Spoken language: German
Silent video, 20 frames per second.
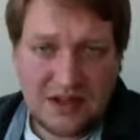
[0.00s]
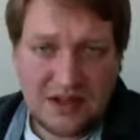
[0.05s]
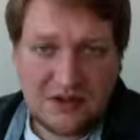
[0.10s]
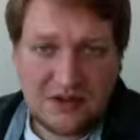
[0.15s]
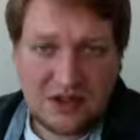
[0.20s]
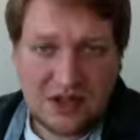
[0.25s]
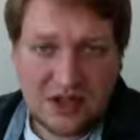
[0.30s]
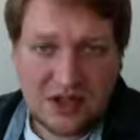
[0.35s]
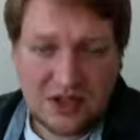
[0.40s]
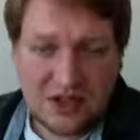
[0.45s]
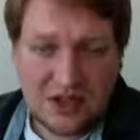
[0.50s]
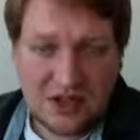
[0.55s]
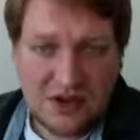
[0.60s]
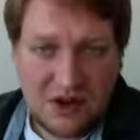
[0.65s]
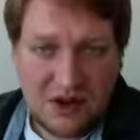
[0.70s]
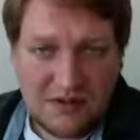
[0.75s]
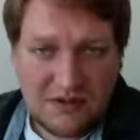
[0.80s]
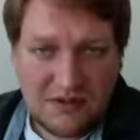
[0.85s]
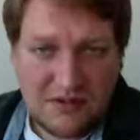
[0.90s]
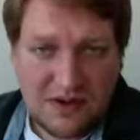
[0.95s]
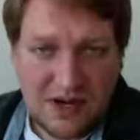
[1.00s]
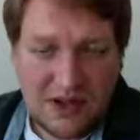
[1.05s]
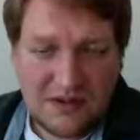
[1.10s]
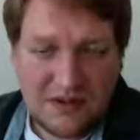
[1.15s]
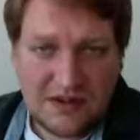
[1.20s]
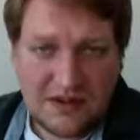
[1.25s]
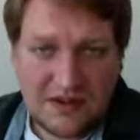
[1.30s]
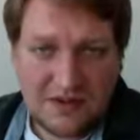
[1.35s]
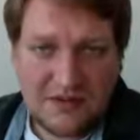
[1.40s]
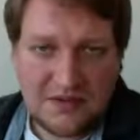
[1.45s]
Schrägstrich offen
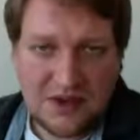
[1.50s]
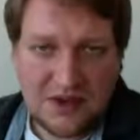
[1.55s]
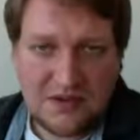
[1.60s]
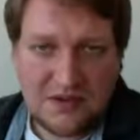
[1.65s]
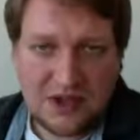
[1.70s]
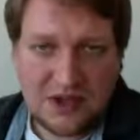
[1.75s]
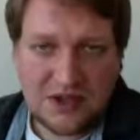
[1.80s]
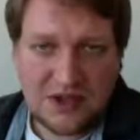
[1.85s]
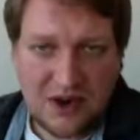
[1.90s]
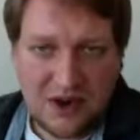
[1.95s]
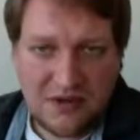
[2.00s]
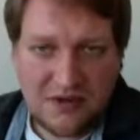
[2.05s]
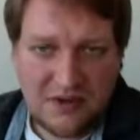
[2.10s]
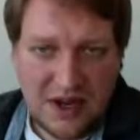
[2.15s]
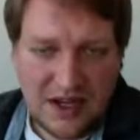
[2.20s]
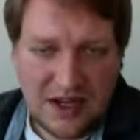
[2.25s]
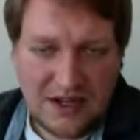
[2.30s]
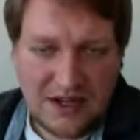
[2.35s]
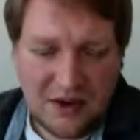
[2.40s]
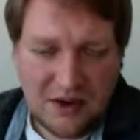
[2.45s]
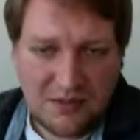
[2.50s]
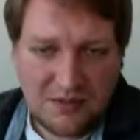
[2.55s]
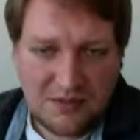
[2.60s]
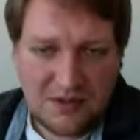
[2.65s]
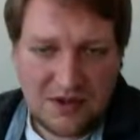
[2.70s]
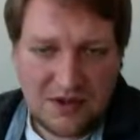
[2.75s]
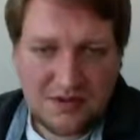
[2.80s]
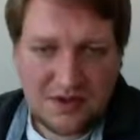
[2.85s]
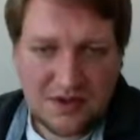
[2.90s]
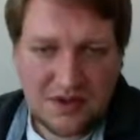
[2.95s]
heißt in dem Fall wirklich offen nach der
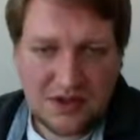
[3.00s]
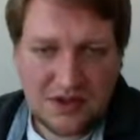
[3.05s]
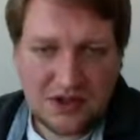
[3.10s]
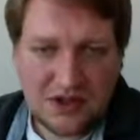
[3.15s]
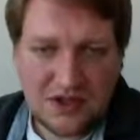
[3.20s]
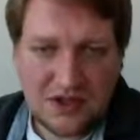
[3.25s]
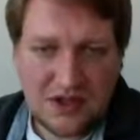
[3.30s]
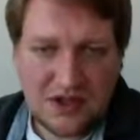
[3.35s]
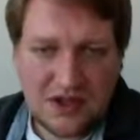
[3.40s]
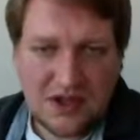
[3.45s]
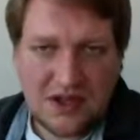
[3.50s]
Open Definition.